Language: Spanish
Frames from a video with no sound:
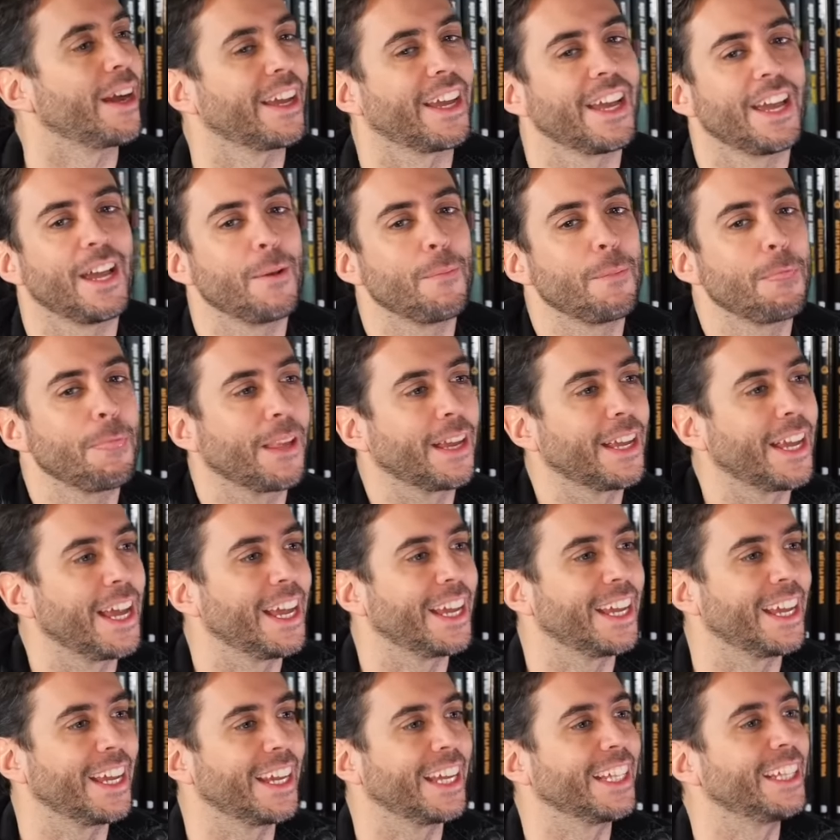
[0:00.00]
¿Qué,
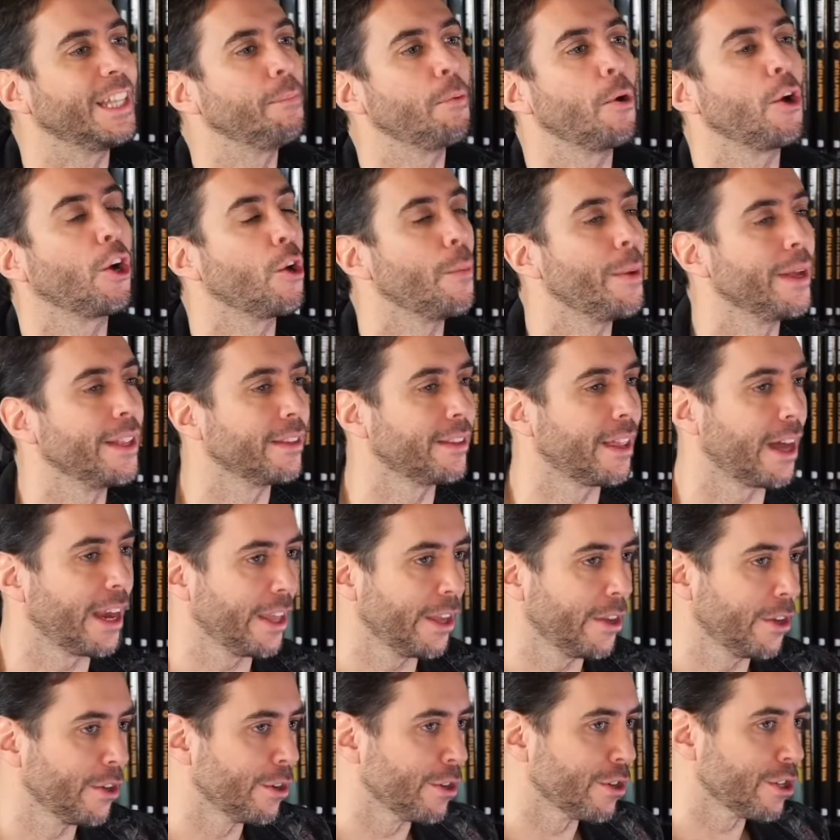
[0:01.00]
tipo de
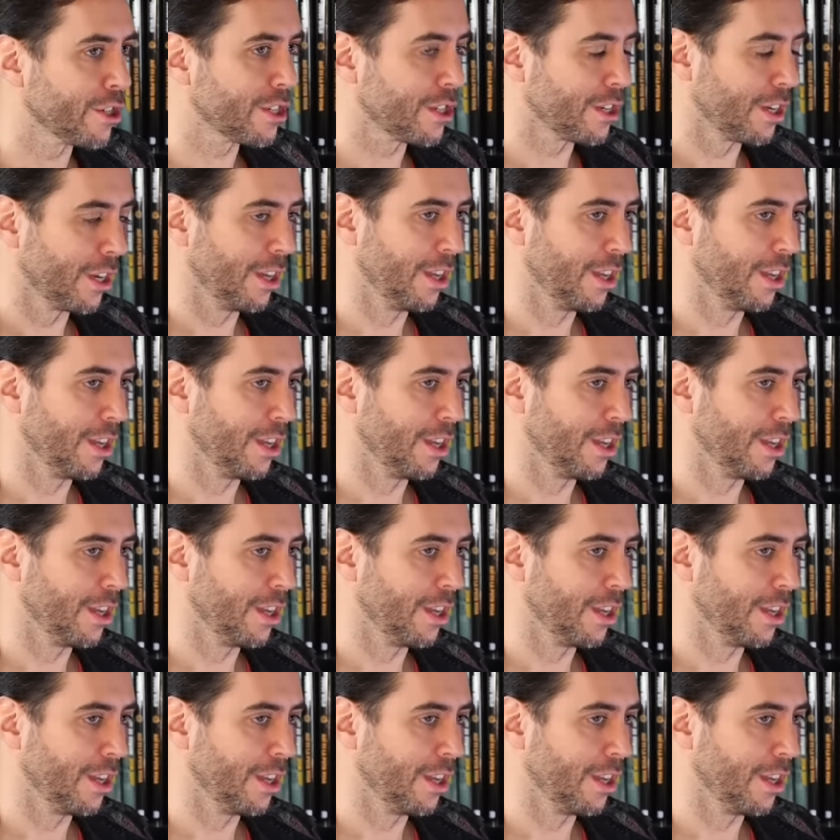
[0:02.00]
comentarios?